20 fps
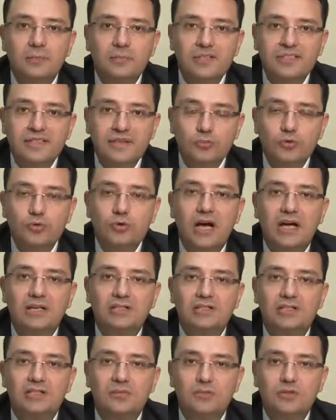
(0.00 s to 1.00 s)
Bizim
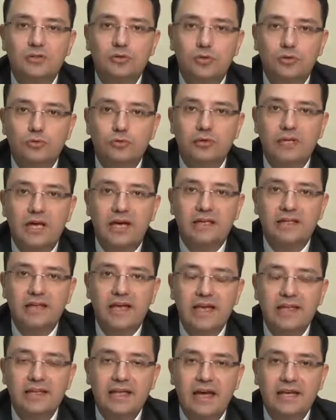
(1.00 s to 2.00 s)
uğraştığımız
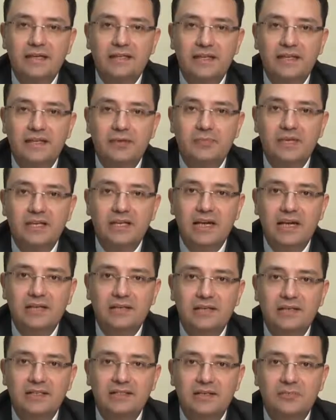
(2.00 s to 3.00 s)
konularda en erken
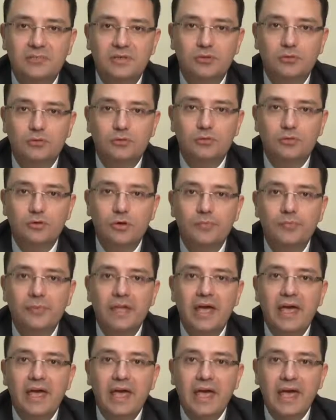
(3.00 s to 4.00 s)
ameliyat ne zaman oluyor?
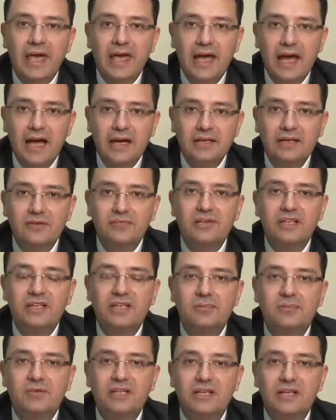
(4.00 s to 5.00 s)
Eğer kafa
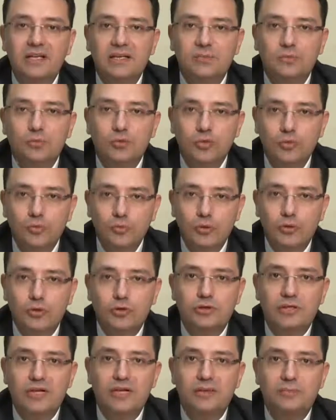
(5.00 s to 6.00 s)
kemikleri
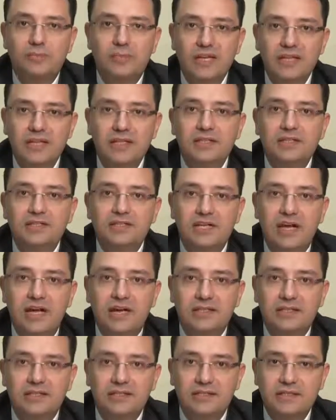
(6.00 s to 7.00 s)
büyümüyorsa, beyin
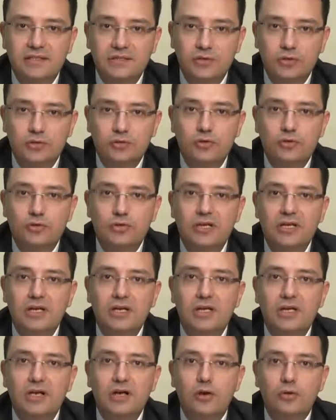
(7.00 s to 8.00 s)
içeride
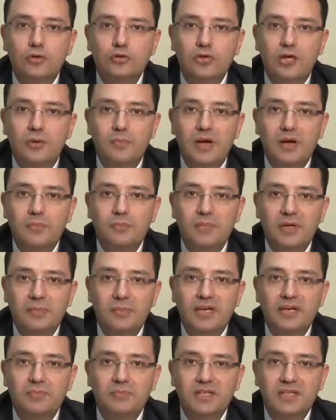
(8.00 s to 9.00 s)
sıkışıyorsa o zaman
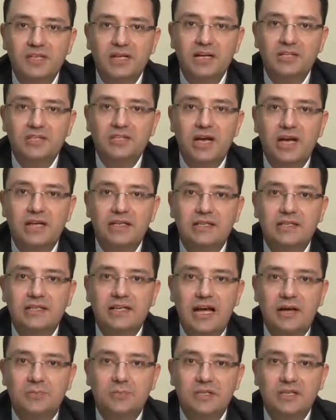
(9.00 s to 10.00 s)
bebek birkaç
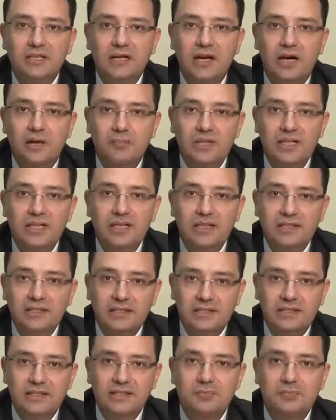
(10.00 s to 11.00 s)
aylıkken bile
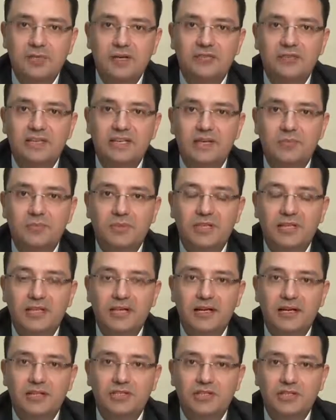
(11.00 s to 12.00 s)
ameliyat edilip kafa
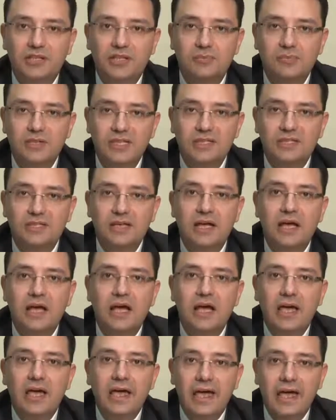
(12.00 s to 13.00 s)
kemikleri açılabilir.
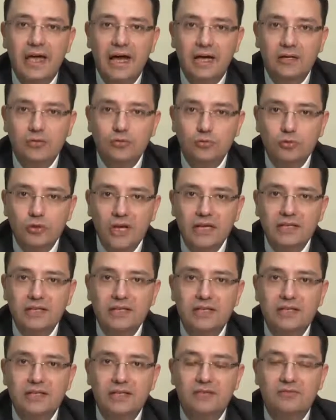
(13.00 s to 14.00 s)
Eğer
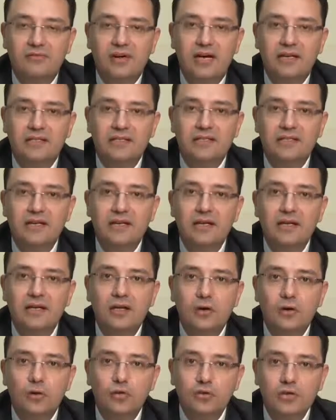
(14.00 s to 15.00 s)
dudak yarığı varsa
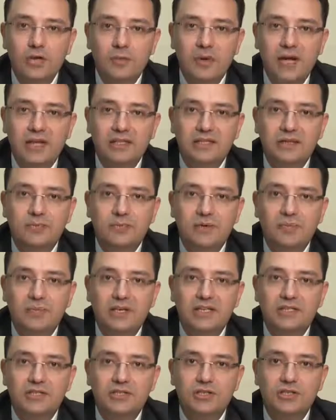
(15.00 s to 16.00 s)
o zaman da
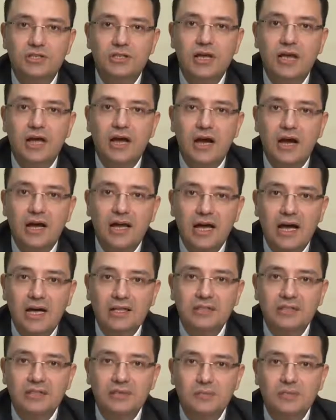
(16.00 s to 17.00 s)
bebek için
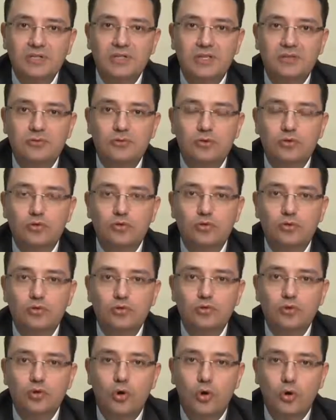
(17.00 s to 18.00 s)
hayati bir şey söz
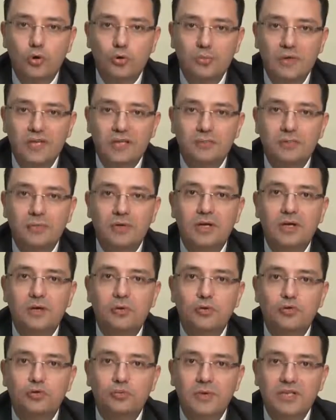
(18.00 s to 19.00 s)
konusu olmayıp
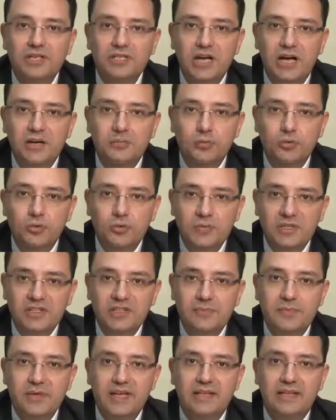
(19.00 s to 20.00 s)
3-5 ay
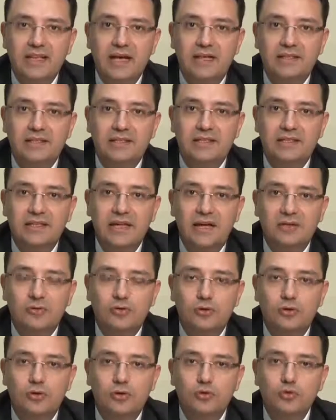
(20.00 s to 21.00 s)
büyümesi beklendikten
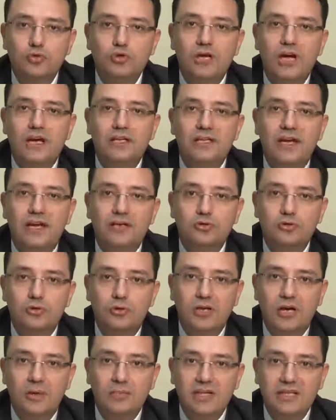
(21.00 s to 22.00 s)
sonra 3 aydan
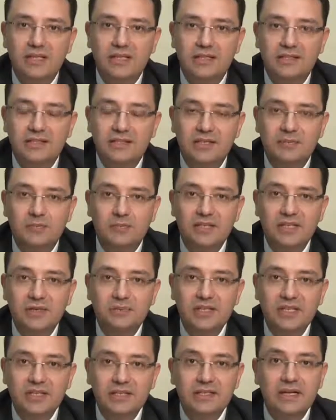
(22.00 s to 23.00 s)
sonra ameliyatı
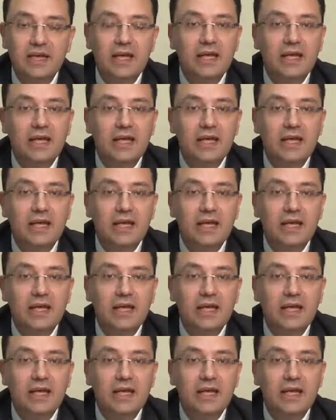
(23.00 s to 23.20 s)
yapılabilir.